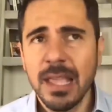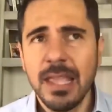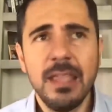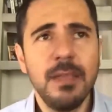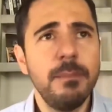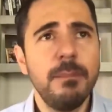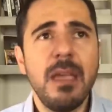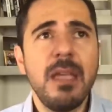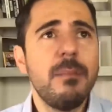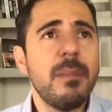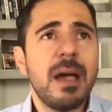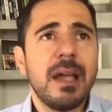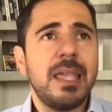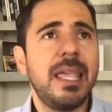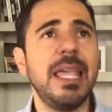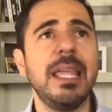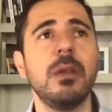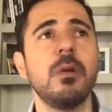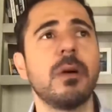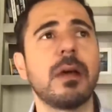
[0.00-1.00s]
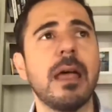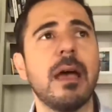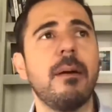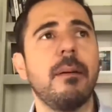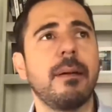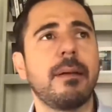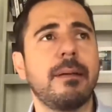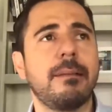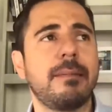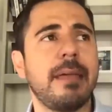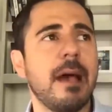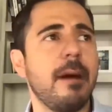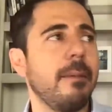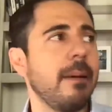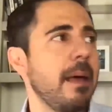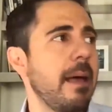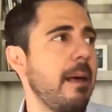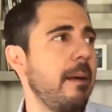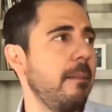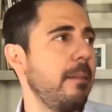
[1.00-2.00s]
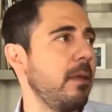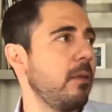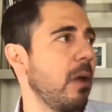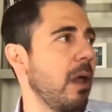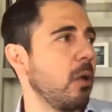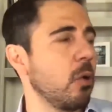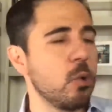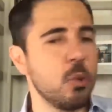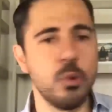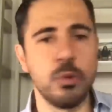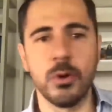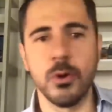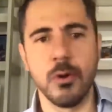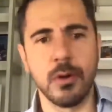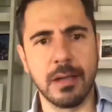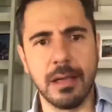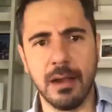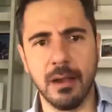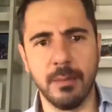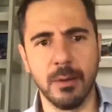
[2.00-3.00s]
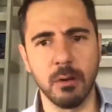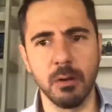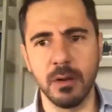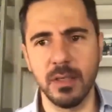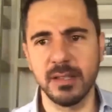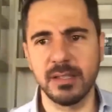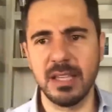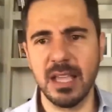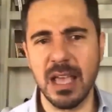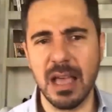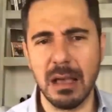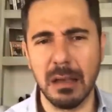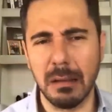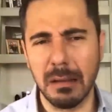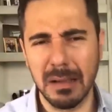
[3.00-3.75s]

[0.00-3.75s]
Y me imagino que, que, habrá habido alguno que a lo mejor decía,